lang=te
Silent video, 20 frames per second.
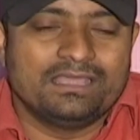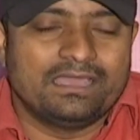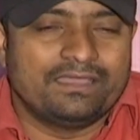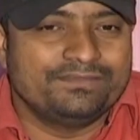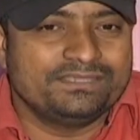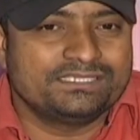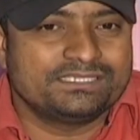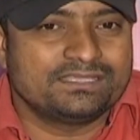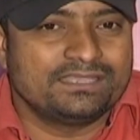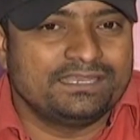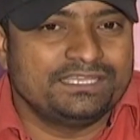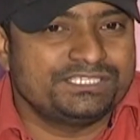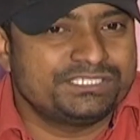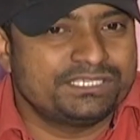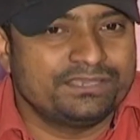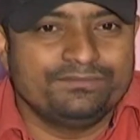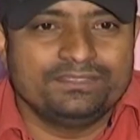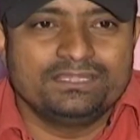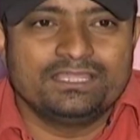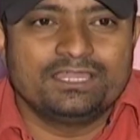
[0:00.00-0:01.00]
మీద
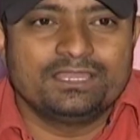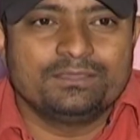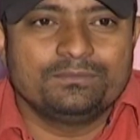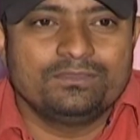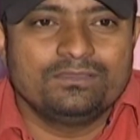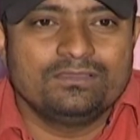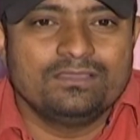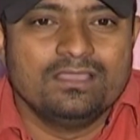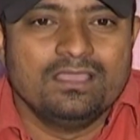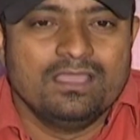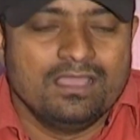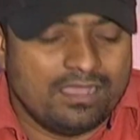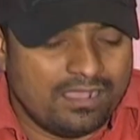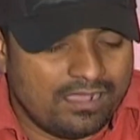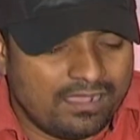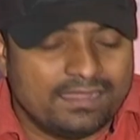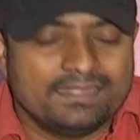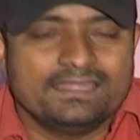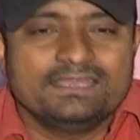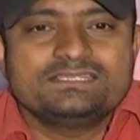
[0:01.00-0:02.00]
ఆవిష్కరించిన విధానము
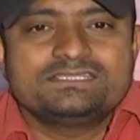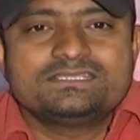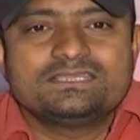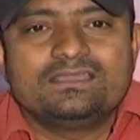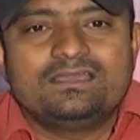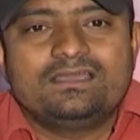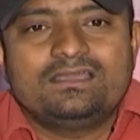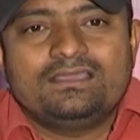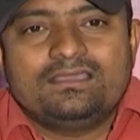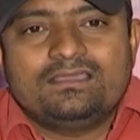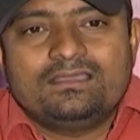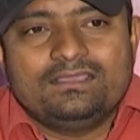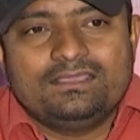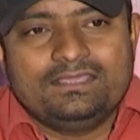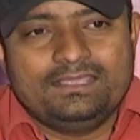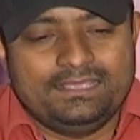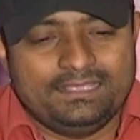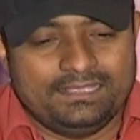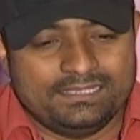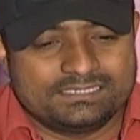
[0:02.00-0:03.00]
హానెస్ట్గా
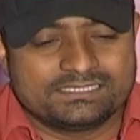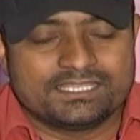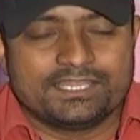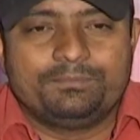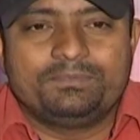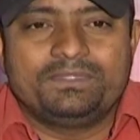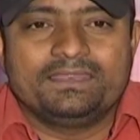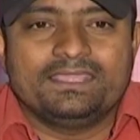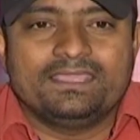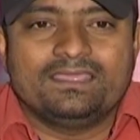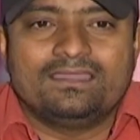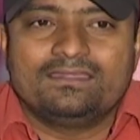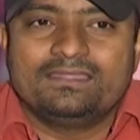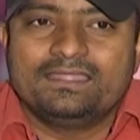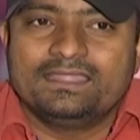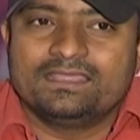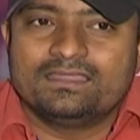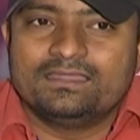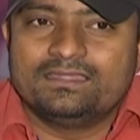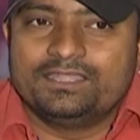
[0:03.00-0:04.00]
ఈ స్క్రిప్ట్కి
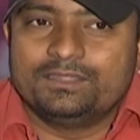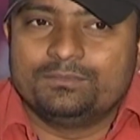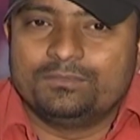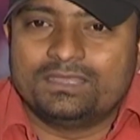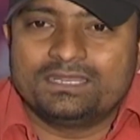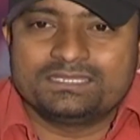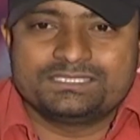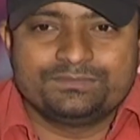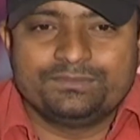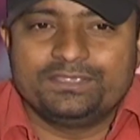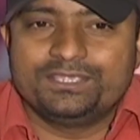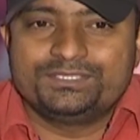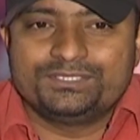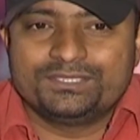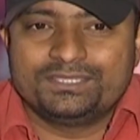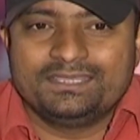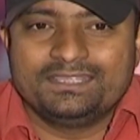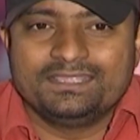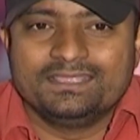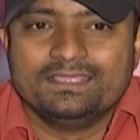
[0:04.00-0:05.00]
హండ్రెడ్కి హండ్రెడ్ మార్క్స్
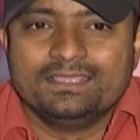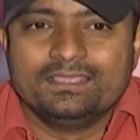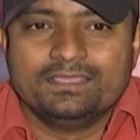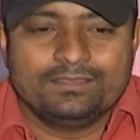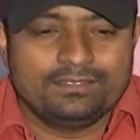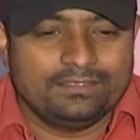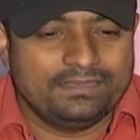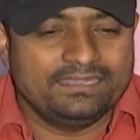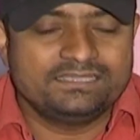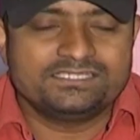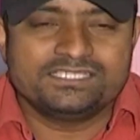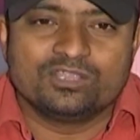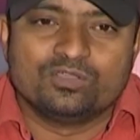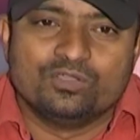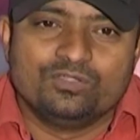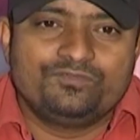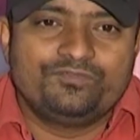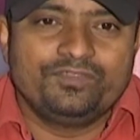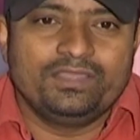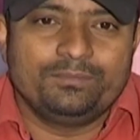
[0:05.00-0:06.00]
వేయొచ్చండి ఇట్స్ ఏ
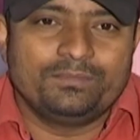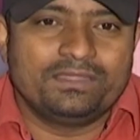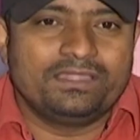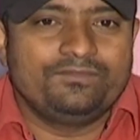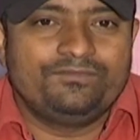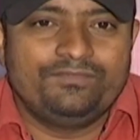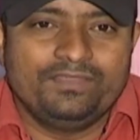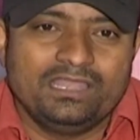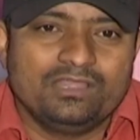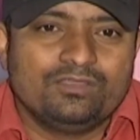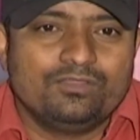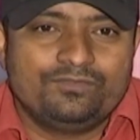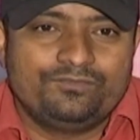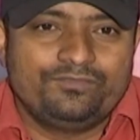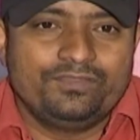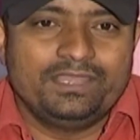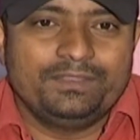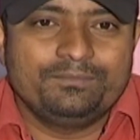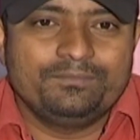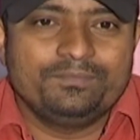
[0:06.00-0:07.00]
గుడ్ ఫిలిం అండి ఫీల్ గుడ్
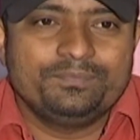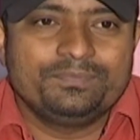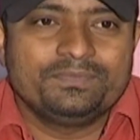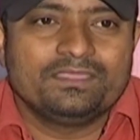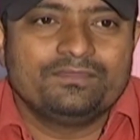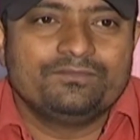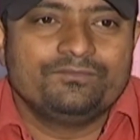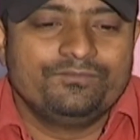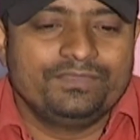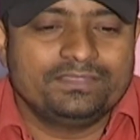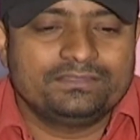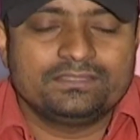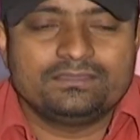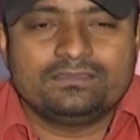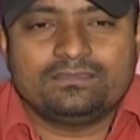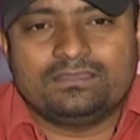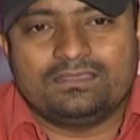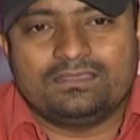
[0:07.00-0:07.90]
ఫిలిం విత్